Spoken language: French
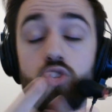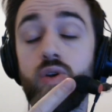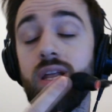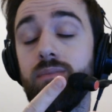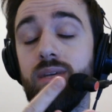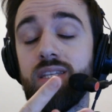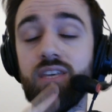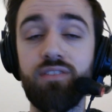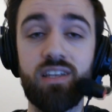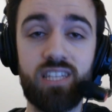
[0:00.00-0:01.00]
Joel Embiid
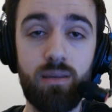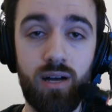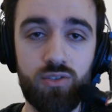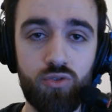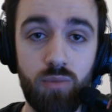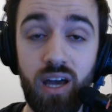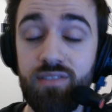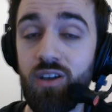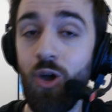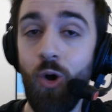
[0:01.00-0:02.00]
qui fait les célébrations.
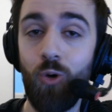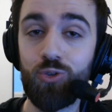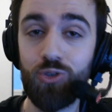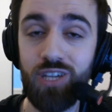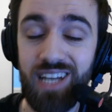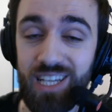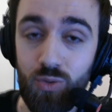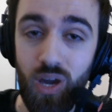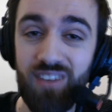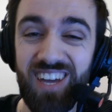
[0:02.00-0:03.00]
Bref, on se dit que la
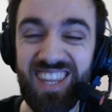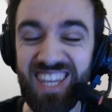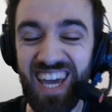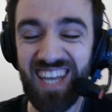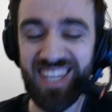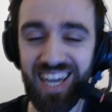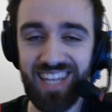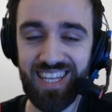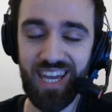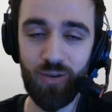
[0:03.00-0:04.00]
soirée va être très
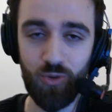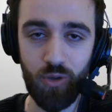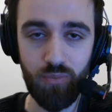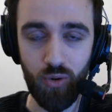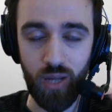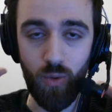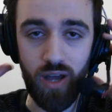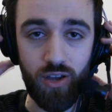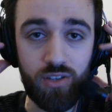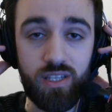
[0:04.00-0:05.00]
très très longue pour les
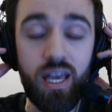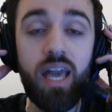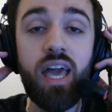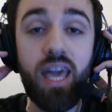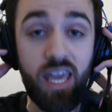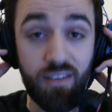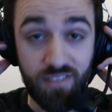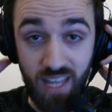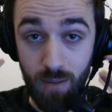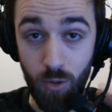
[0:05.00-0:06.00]
Warriors. Et
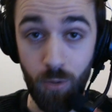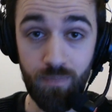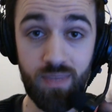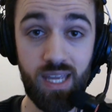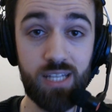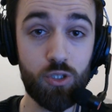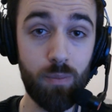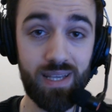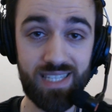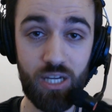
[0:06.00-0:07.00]
finalement, il se
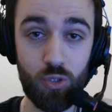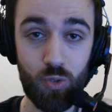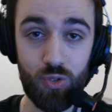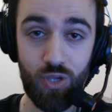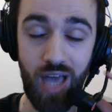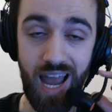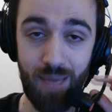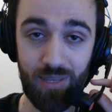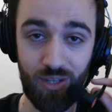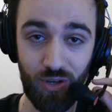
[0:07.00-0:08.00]
passe quelque chose à
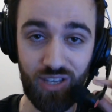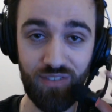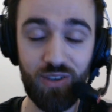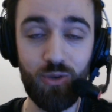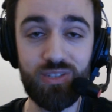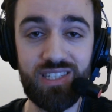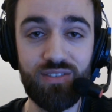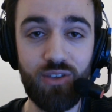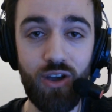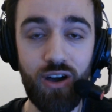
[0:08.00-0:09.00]
la mi-temps qui fait que
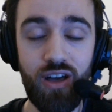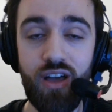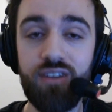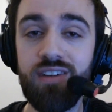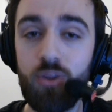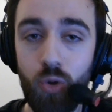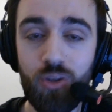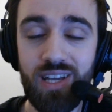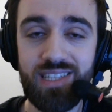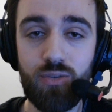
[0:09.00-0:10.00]
Steve Kerr va nous
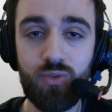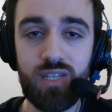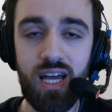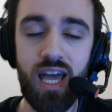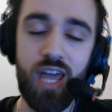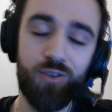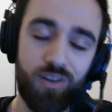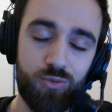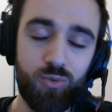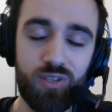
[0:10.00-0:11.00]
redresser tout ça et on
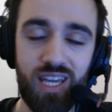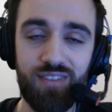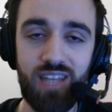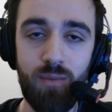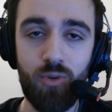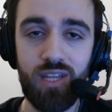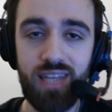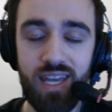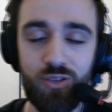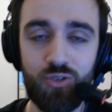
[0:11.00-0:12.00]
va vous montrer évidemment en
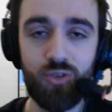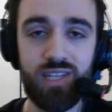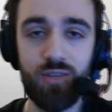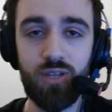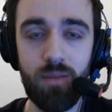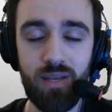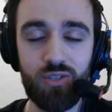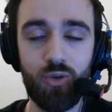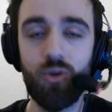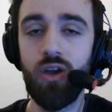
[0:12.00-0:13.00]
détail ce que ça donnait
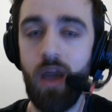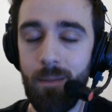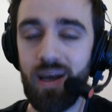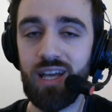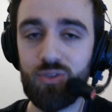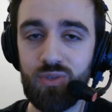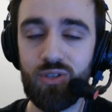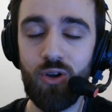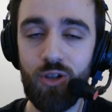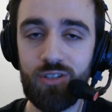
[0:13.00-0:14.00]
parce que par la
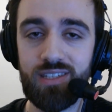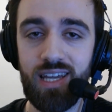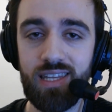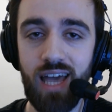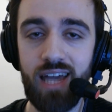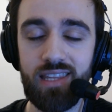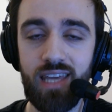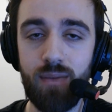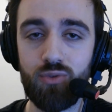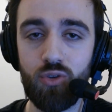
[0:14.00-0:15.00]
suite Golden State a
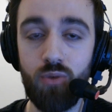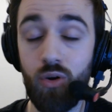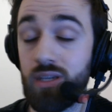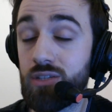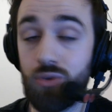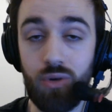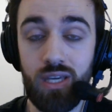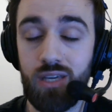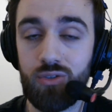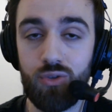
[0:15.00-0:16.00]
été absolument
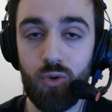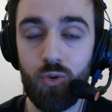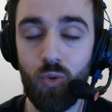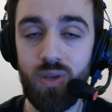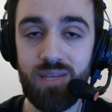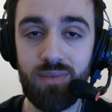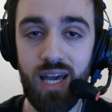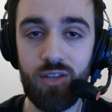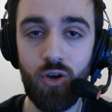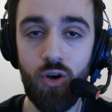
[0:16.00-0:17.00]
historique sur le troisième
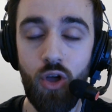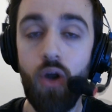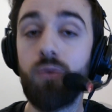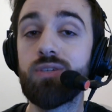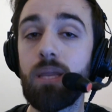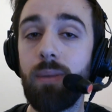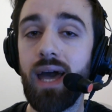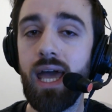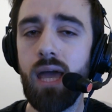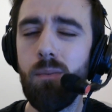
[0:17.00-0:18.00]
quart-temps. Vous êtes
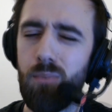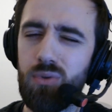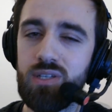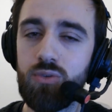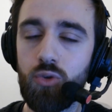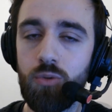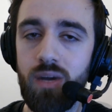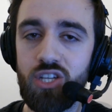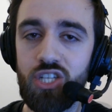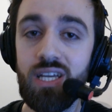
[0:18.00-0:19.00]
prêts Petit tour de
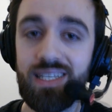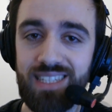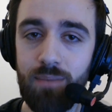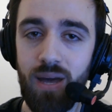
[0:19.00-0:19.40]
magie, c'est